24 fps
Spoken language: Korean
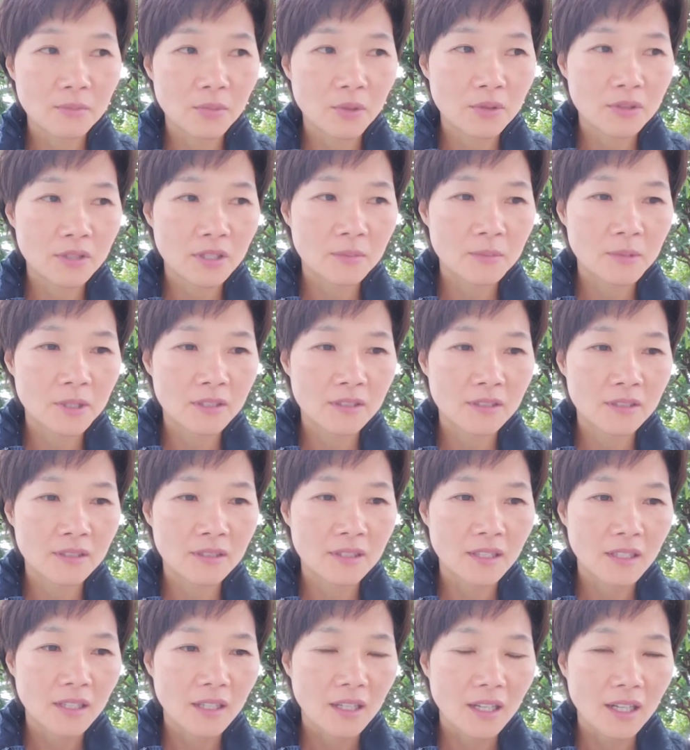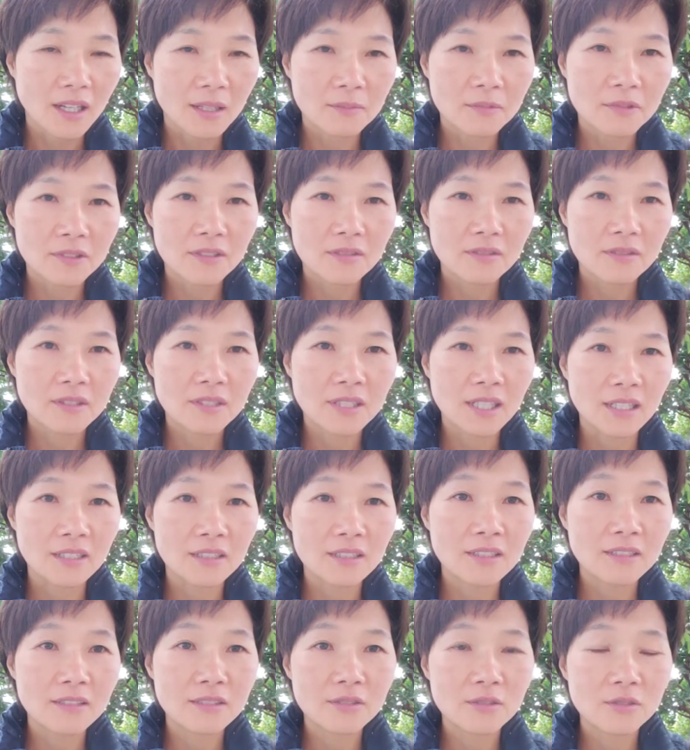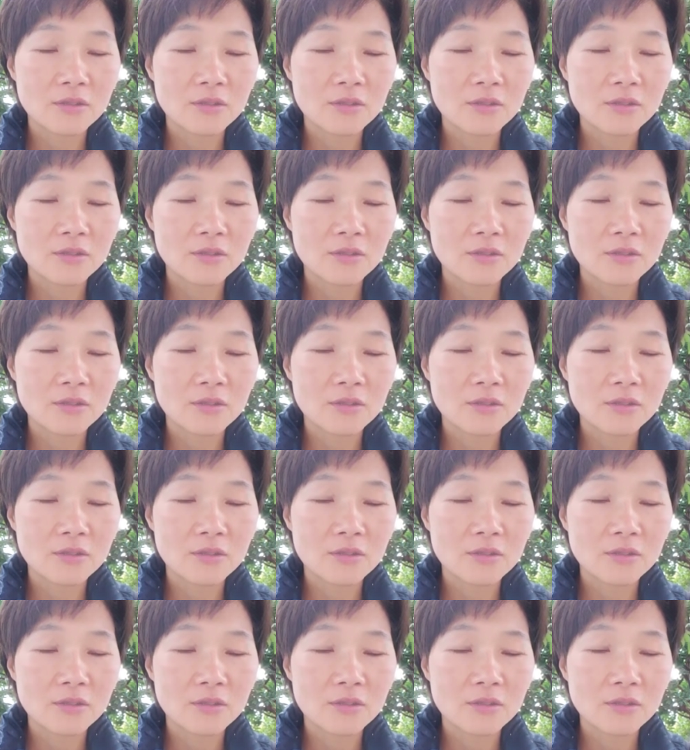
뭐냐면은 아무래도 장기를